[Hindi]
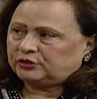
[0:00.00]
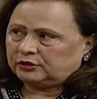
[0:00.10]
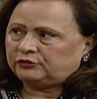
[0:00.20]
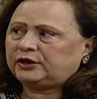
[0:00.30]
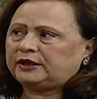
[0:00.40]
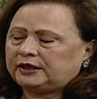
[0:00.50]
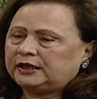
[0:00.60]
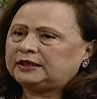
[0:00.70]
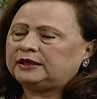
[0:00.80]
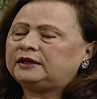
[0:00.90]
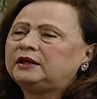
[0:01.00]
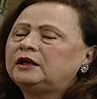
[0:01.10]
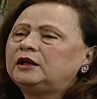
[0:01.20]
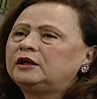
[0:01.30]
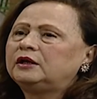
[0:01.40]
ट्रेनिंग के लिए
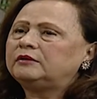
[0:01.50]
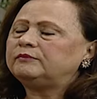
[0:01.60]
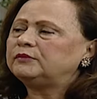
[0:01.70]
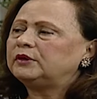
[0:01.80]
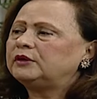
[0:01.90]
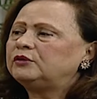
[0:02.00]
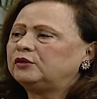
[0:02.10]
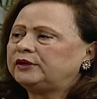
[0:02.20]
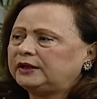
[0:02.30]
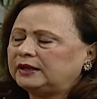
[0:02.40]
कुकिंग क्लासेस कुकिंग